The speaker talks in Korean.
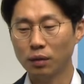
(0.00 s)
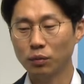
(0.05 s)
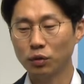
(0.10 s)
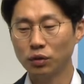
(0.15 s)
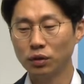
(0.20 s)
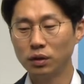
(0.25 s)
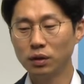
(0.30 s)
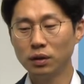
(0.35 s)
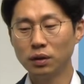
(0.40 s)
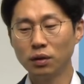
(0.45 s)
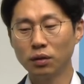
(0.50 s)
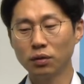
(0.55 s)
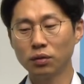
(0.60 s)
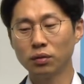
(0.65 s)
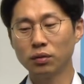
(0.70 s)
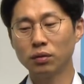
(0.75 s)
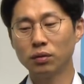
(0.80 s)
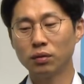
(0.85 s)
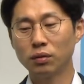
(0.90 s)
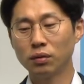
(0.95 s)
뭐
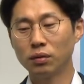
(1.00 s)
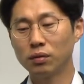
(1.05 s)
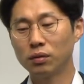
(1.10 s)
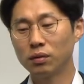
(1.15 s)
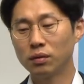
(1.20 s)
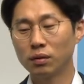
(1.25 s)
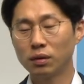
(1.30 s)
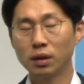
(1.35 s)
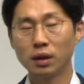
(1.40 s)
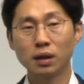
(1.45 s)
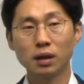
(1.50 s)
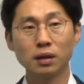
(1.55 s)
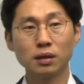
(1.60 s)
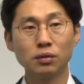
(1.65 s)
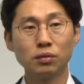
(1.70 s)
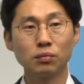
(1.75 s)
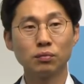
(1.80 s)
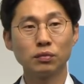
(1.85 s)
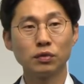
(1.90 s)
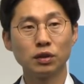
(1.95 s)
이런 생각이
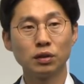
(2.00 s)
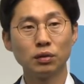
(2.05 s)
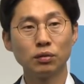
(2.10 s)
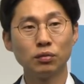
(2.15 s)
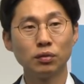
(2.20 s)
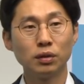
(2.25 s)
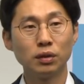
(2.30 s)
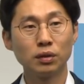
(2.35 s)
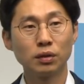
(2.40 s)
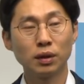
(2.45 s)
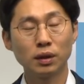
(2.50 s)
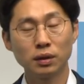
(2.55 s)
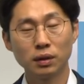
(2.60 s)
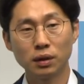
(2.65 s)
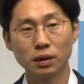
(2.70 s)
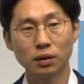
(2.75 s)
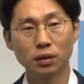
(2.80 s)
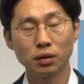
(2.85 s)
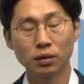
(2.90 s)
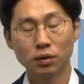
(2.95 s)
좀 들고 있는 것 같아요.